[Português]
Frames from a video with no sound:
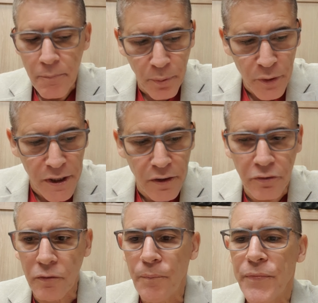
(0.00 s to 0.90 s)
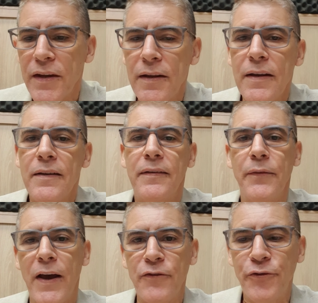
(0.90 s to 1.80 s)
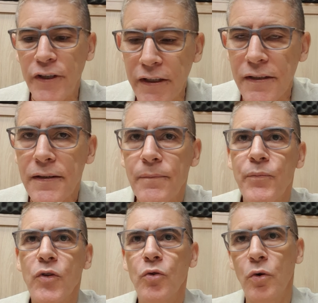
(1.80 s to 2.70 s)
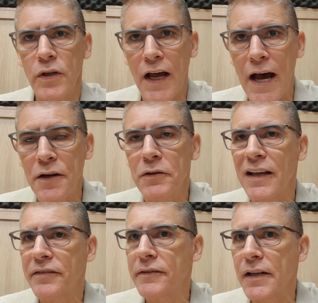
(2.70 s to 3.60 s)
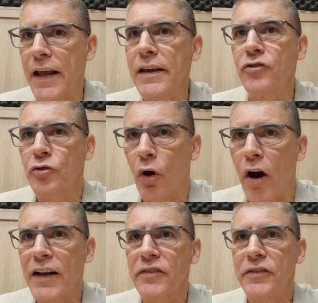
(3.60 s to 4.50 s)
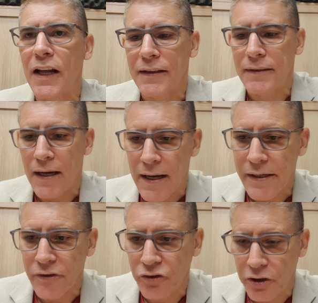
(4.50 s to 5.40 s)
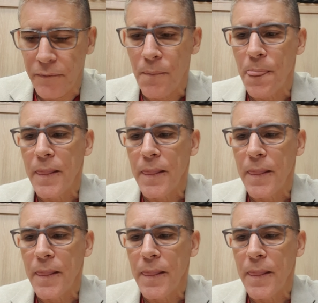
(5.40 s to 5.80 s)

Por isso, você vai vir no horário das três horas da tarde.